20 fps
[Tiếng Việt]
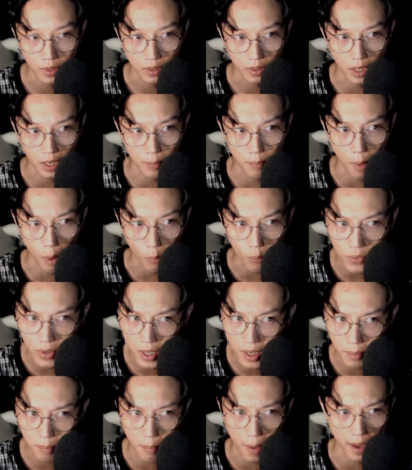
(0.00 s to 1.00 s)
thì bỗng
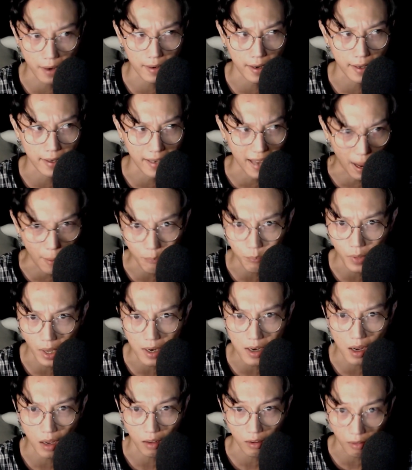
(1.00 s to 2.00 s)
nhiên bạn này cảm
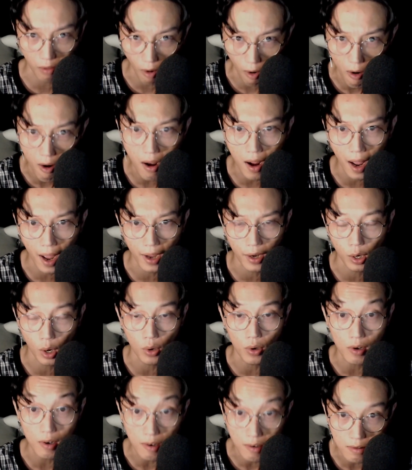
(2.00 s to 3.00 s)
thấy là có ai đó
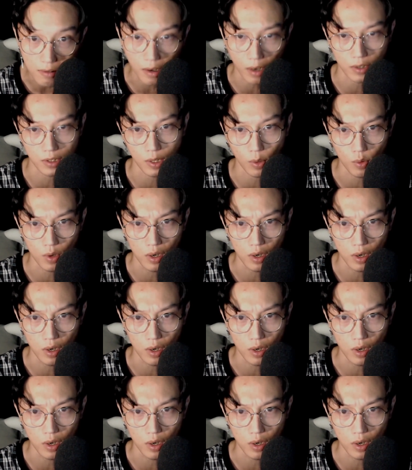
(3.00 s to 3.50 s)
đứng ở sau